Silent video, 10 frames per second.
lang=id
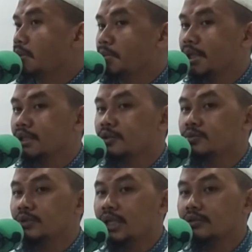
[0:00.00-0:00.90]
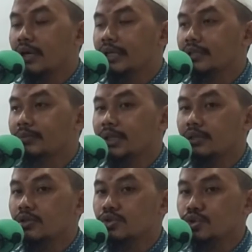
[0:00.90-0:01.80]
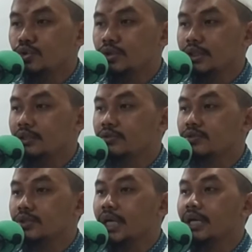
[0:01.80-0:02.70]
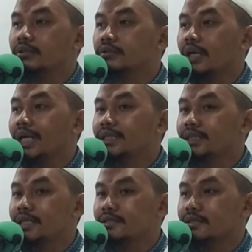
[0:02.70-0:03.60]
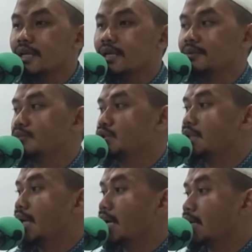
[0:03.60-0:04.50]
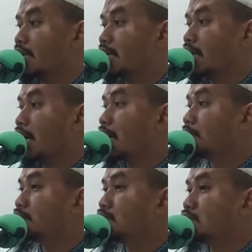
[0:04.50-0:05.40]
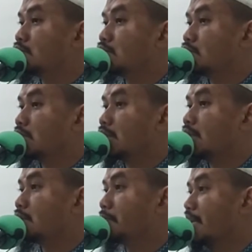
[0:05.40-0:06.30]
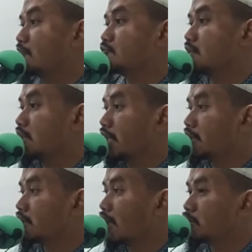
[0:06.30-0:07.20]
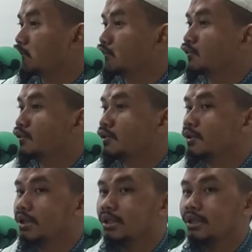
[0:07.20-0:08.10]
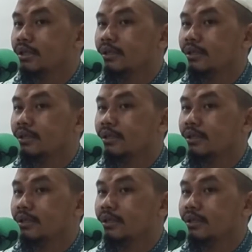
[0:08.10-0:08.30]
Begitu pula taat kepada Rasul itu juga taatnya secara mutlak, nggak butuh e, penafsiran, nggak butuh e,